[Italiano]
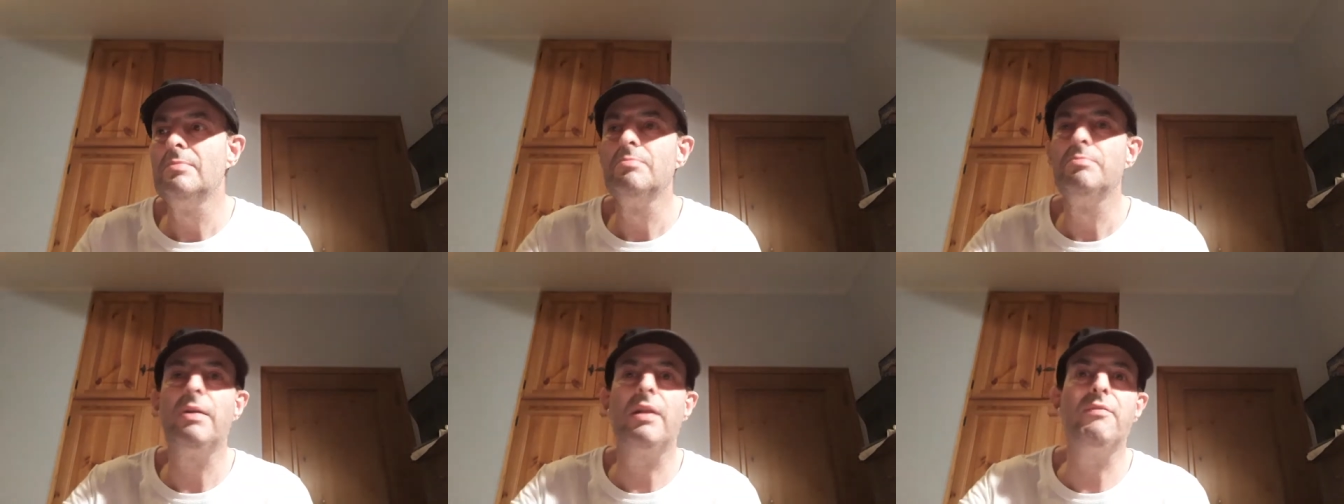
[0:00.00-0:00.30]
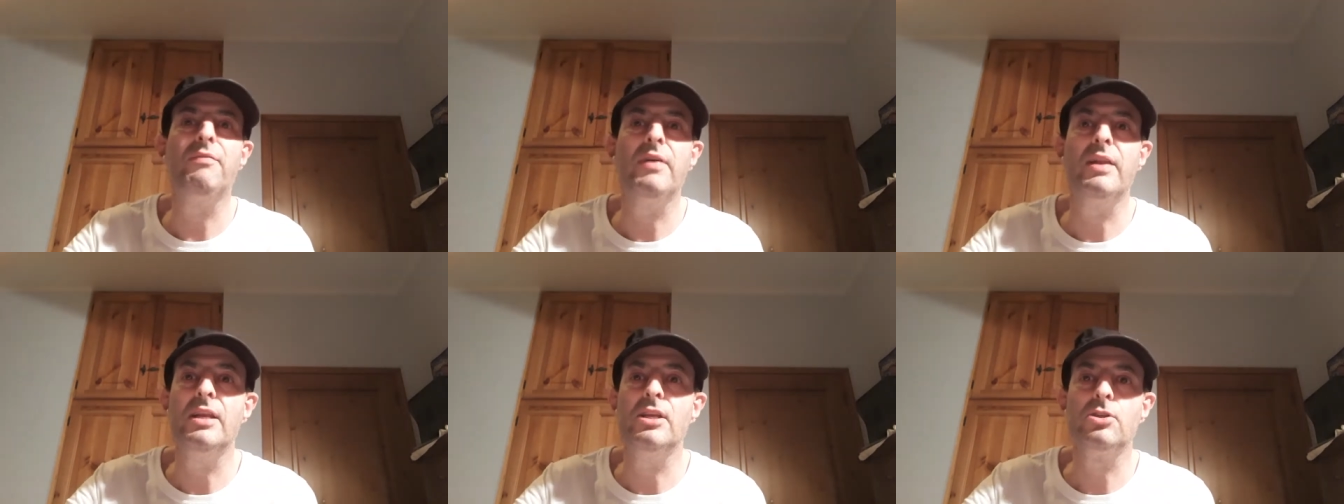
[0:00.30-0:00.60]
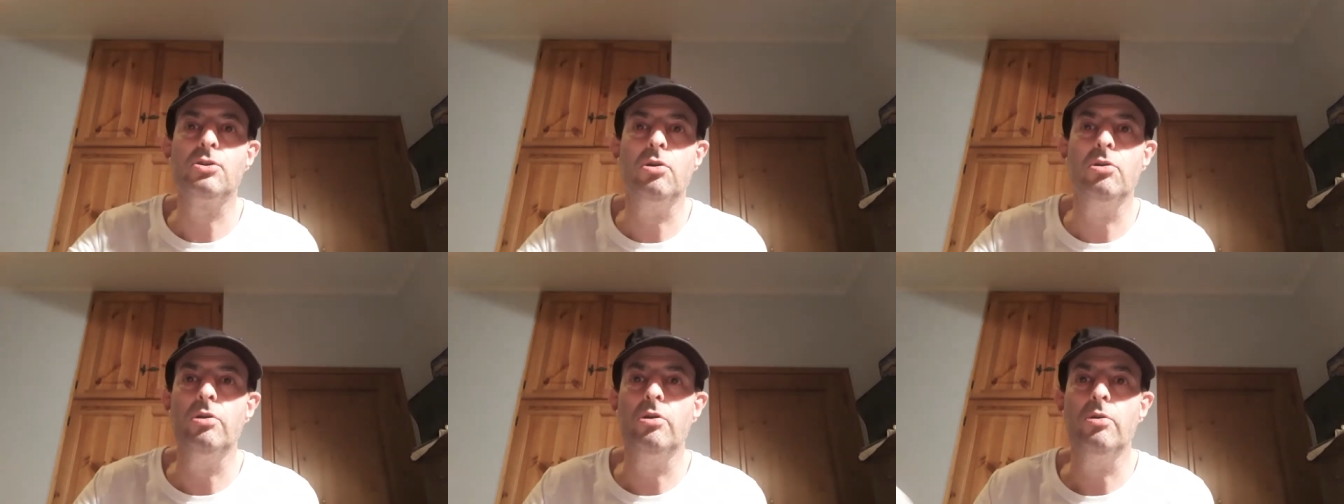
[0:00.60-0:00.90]

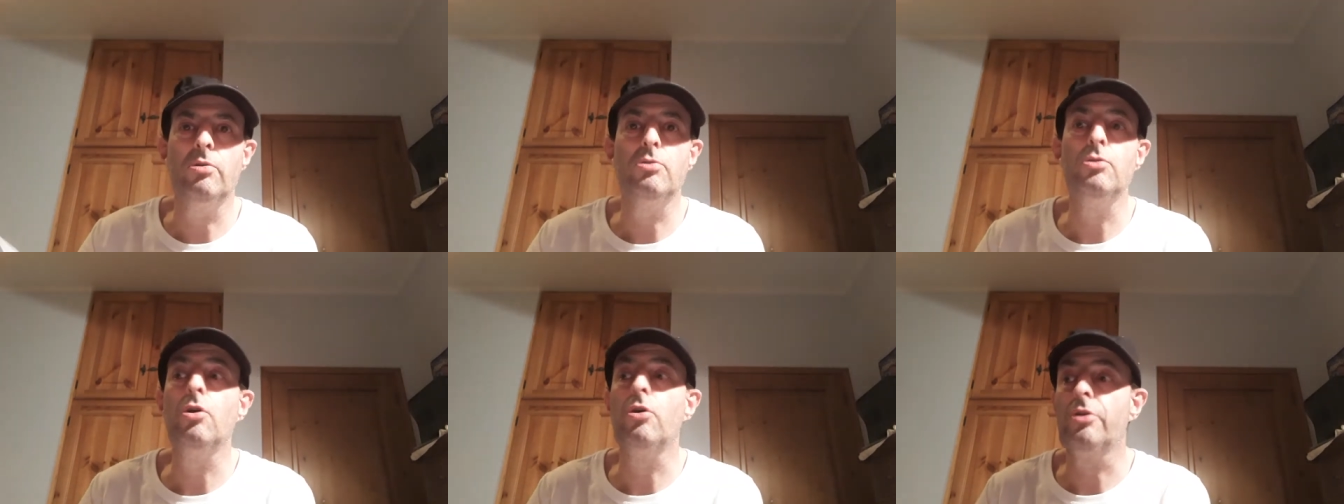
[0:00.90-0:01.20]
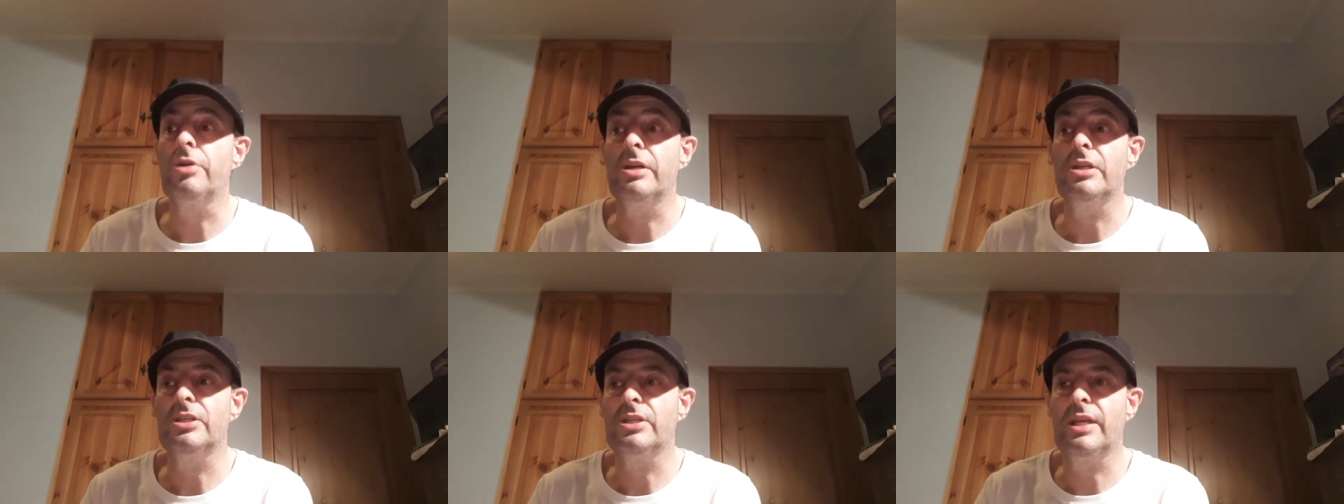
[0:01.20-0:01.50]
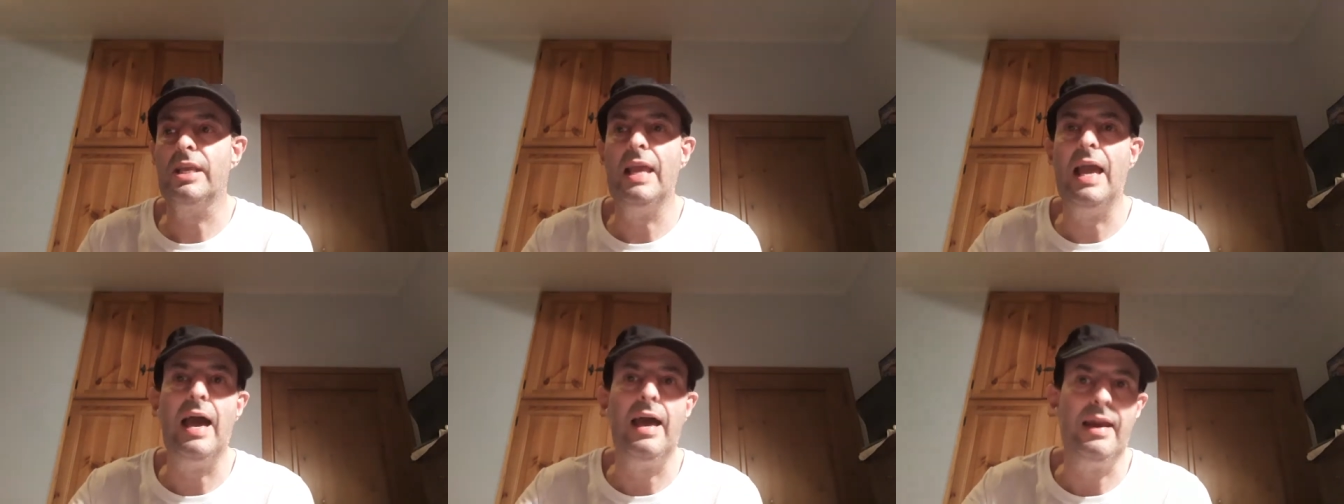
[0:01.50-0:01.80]
preferiscono non
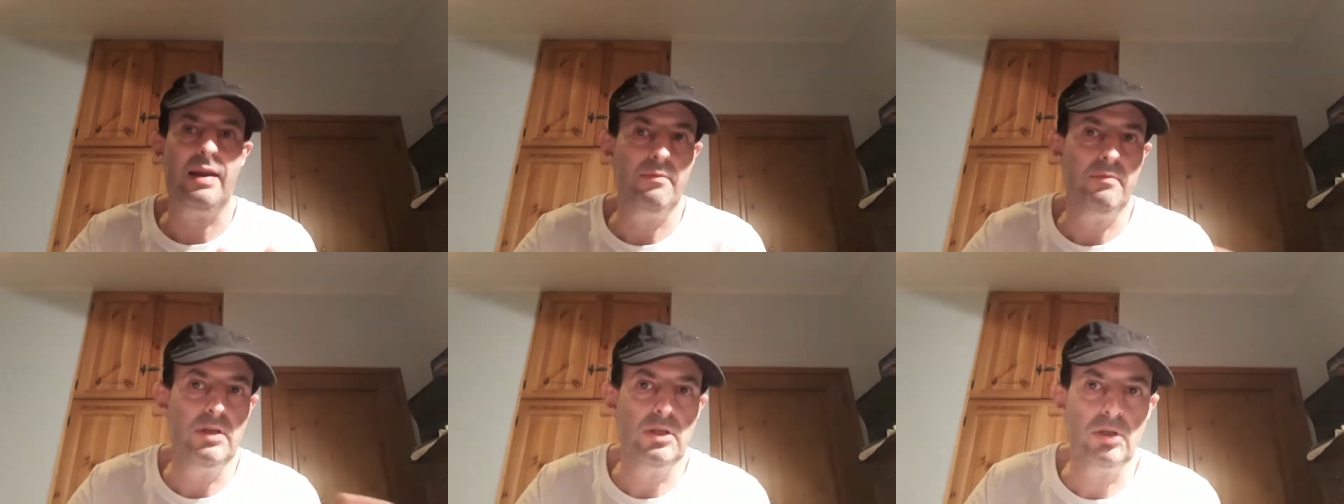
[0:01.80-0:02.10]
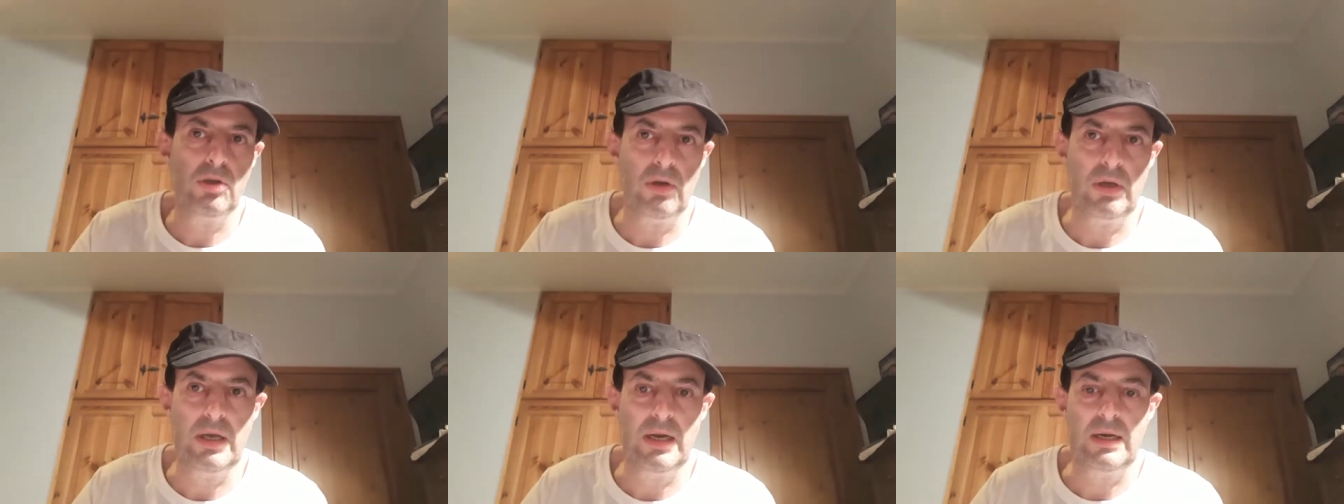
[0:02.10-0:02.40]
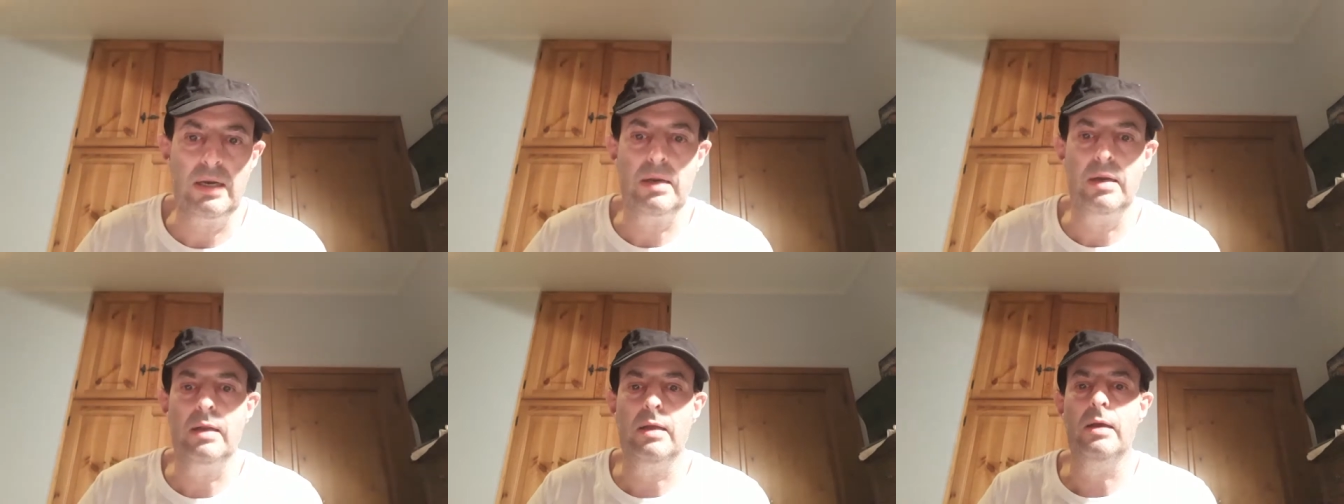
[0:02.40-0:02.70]
rischiare visto
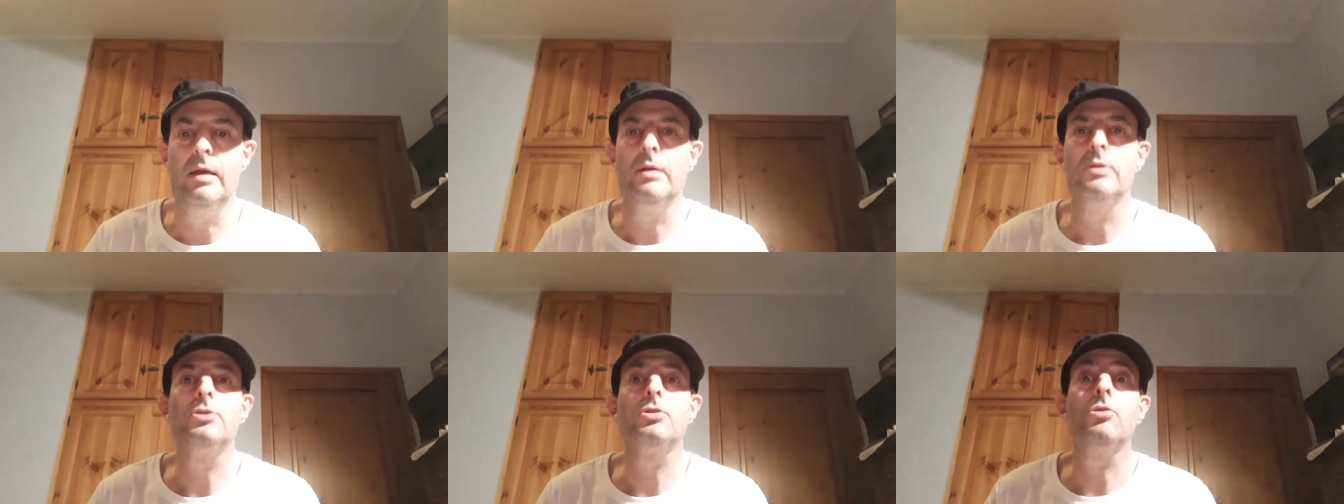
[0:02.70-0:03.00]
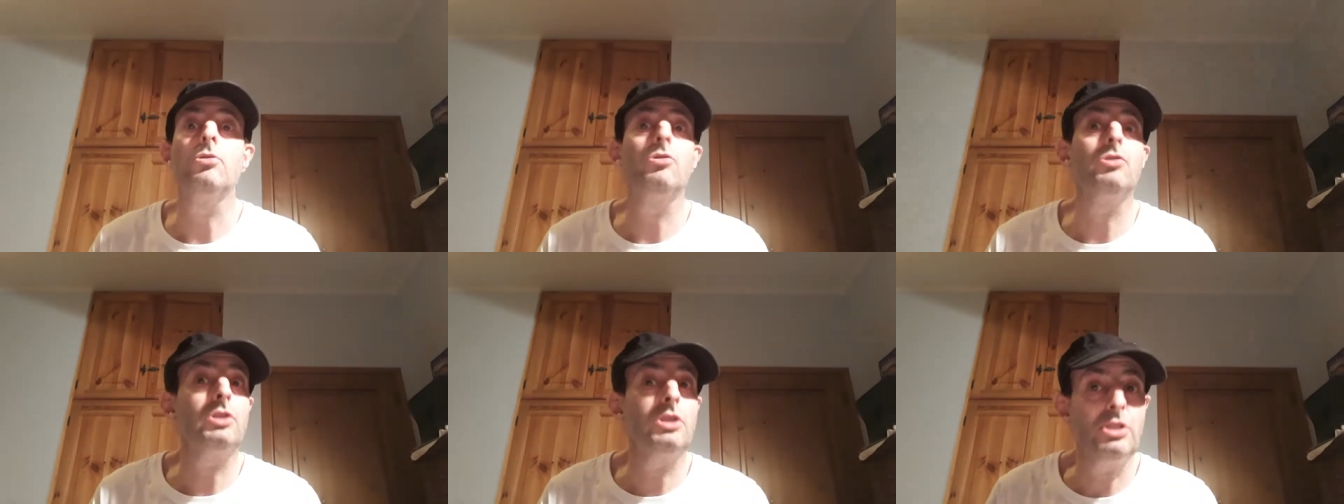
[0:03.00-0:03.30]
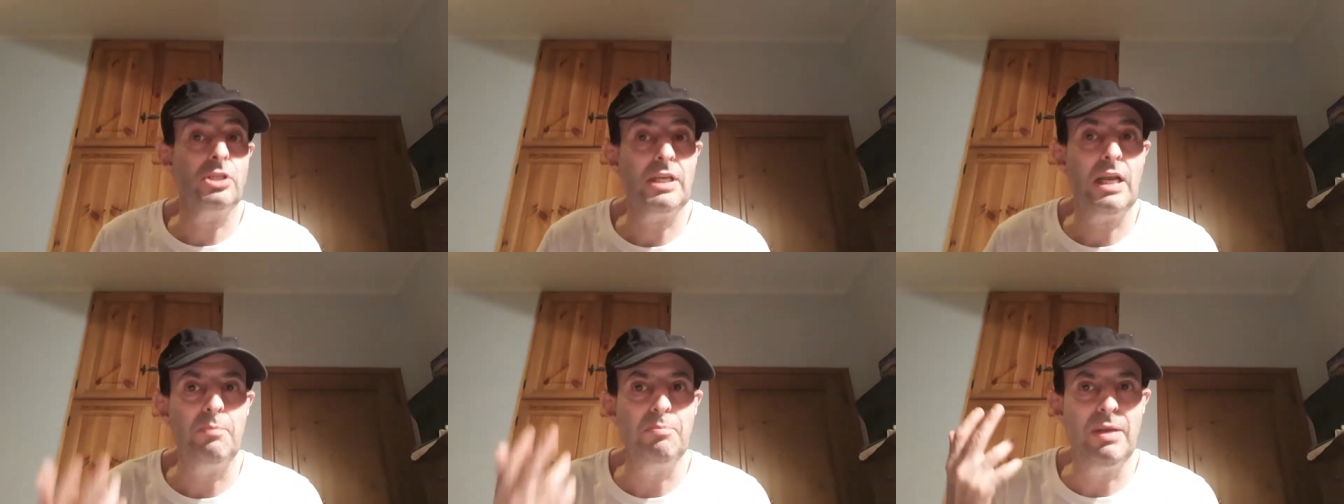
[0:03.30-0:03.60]
che sono
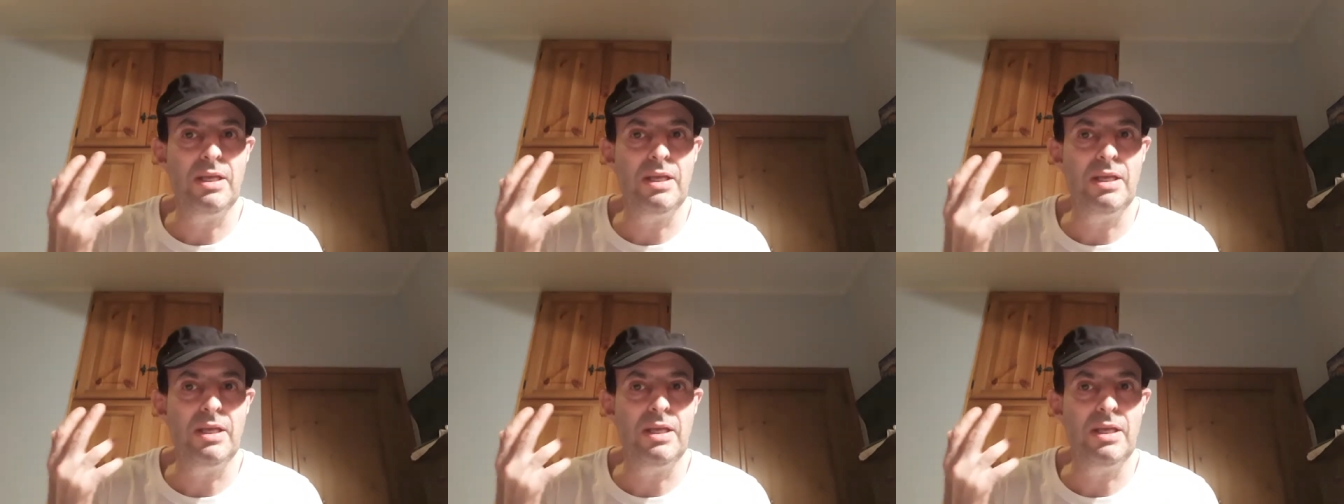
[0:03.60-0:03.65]
60,